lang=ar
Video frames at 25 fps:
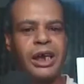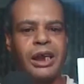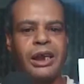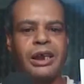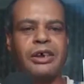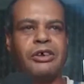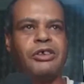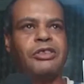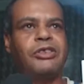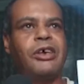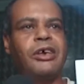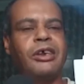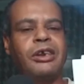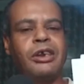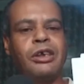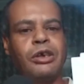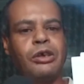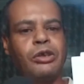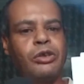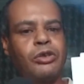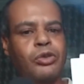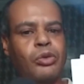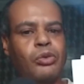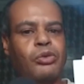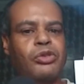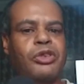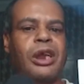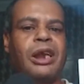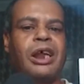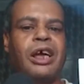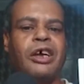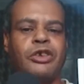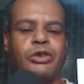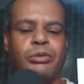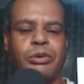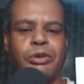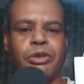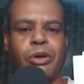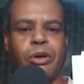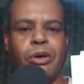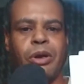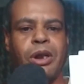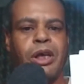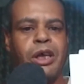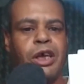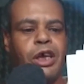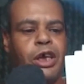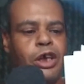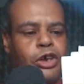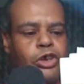قال لك حتى هنا توصل حاجه واحده اخرى
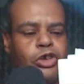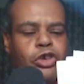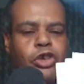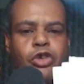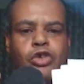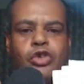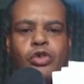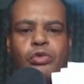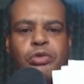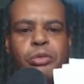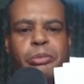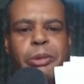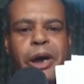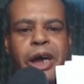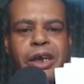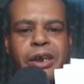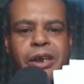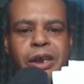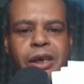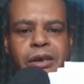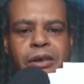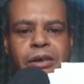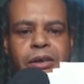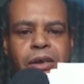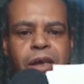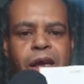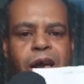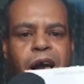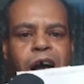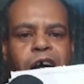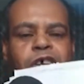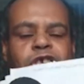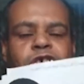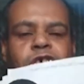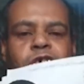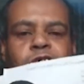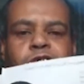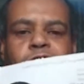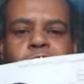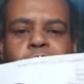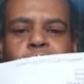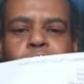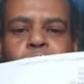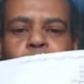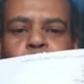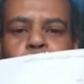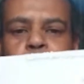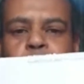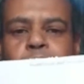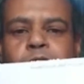يجي يشوف بعينه عشرة تاع
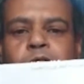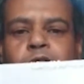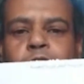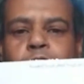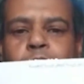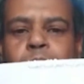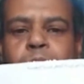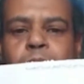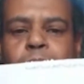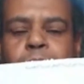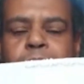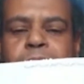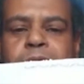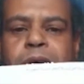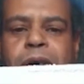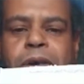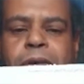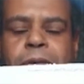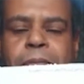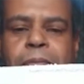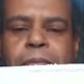الطاعون ها هما وين